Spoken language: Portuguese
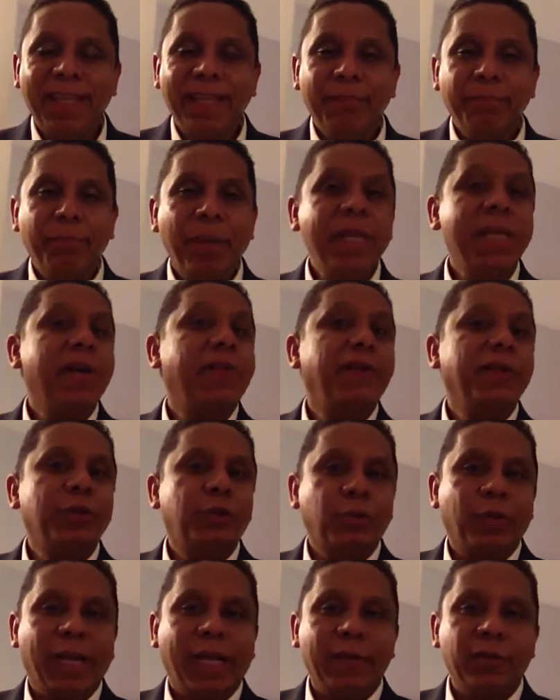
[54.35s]

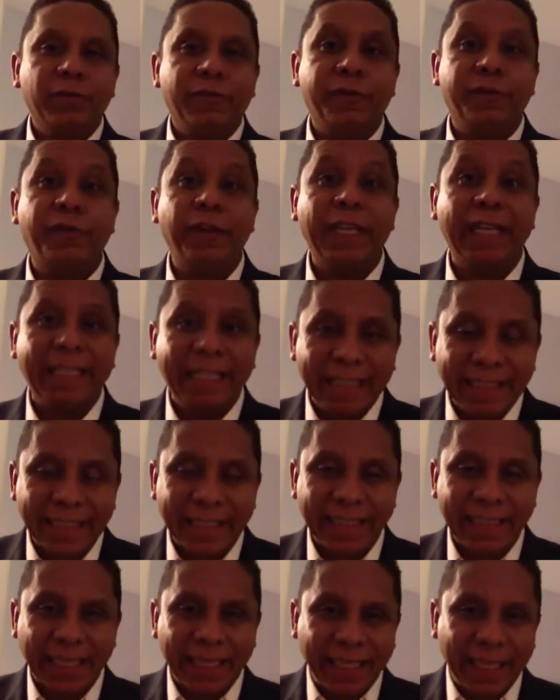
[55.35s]
bem-aventurado,
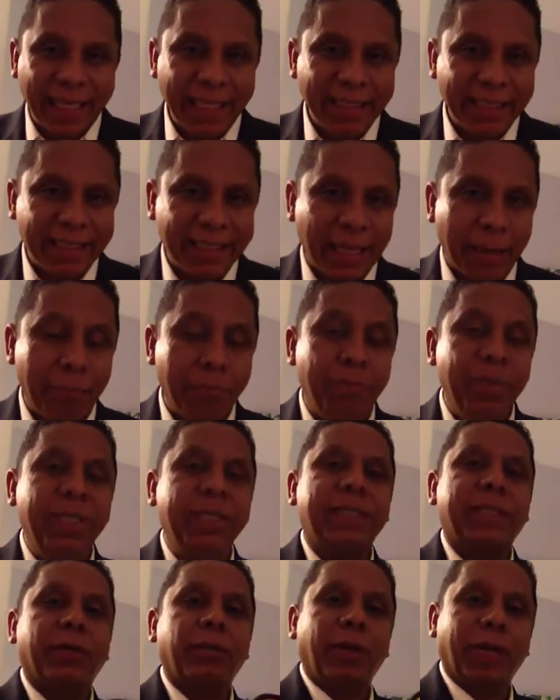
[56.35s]
felizes aqueles que
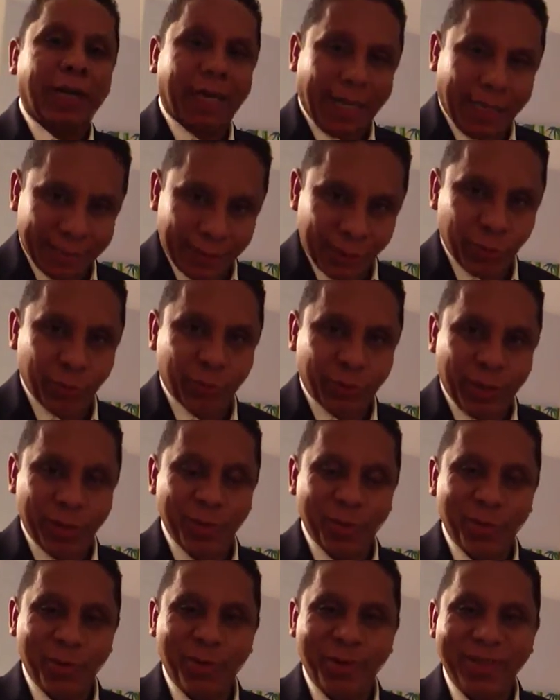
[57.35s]
habitam na casa do
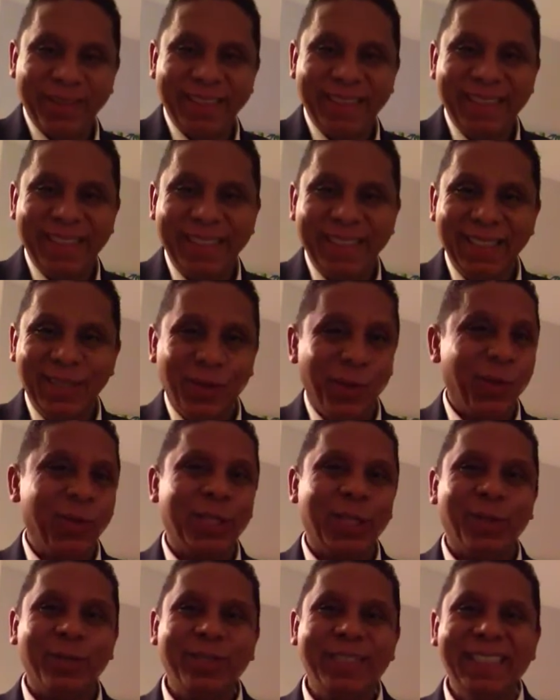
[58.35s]
Senhor.
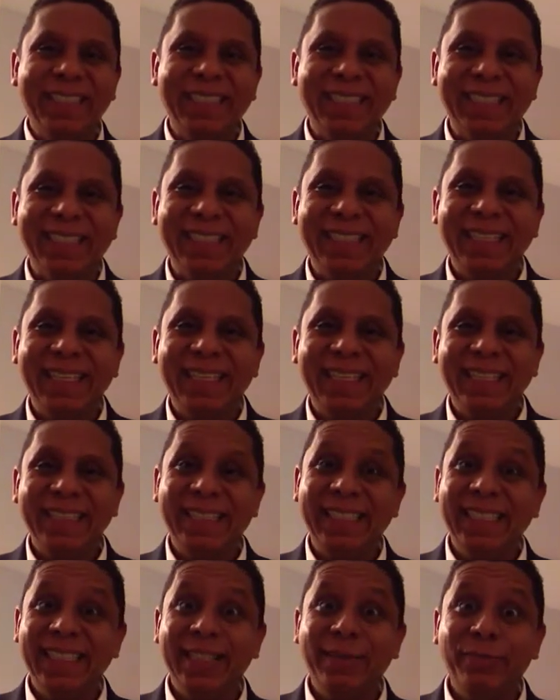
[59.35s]
Hoje é o dia
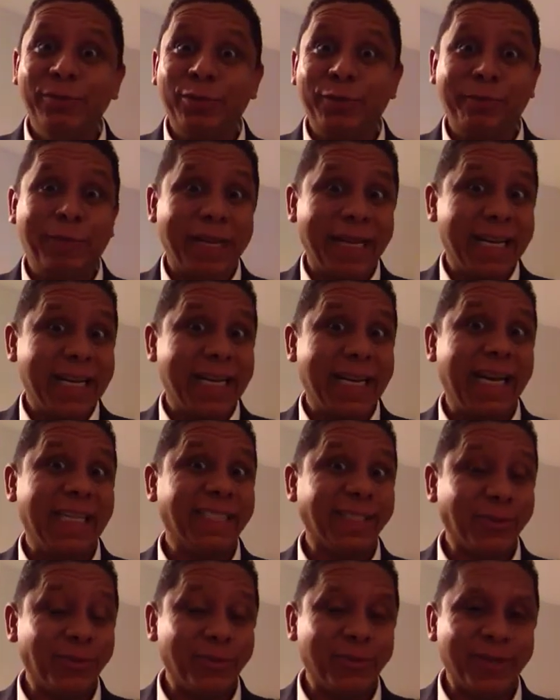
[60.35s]
de irmos para a
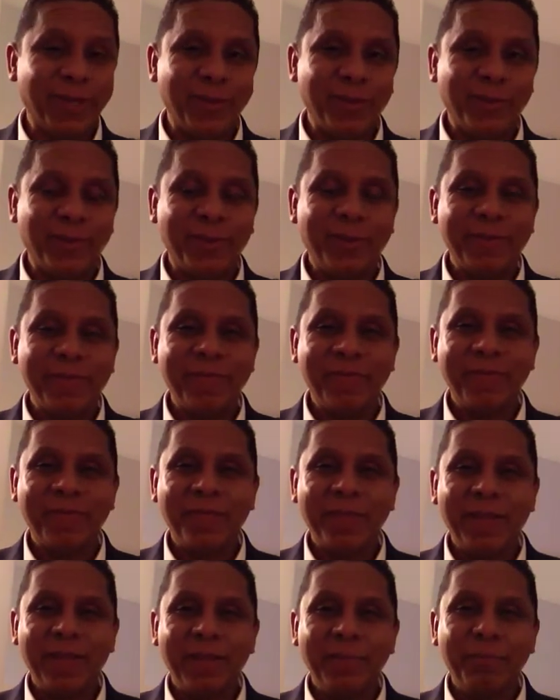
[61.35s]
casa do Senhor,
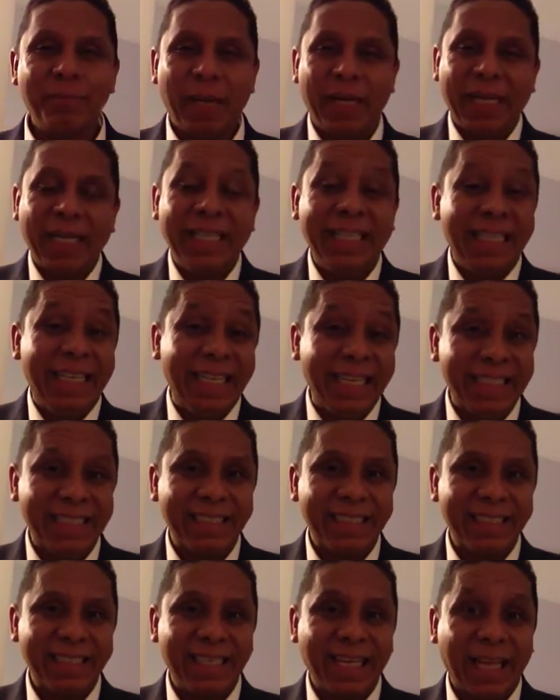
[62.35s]
para a
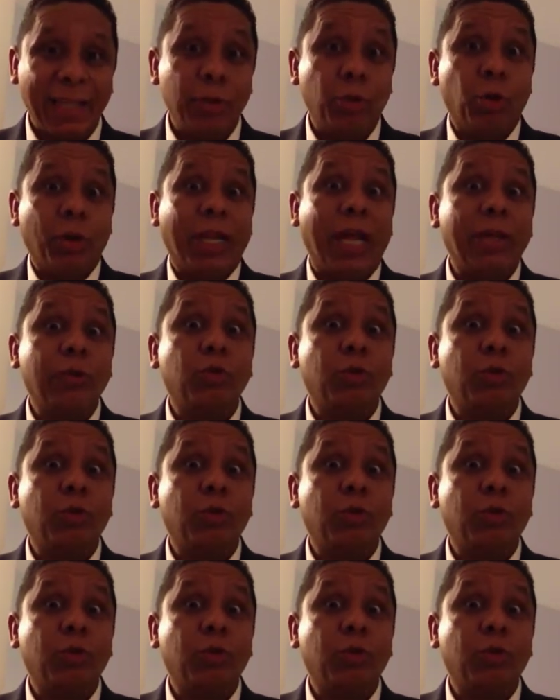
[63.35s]
igreja, adorar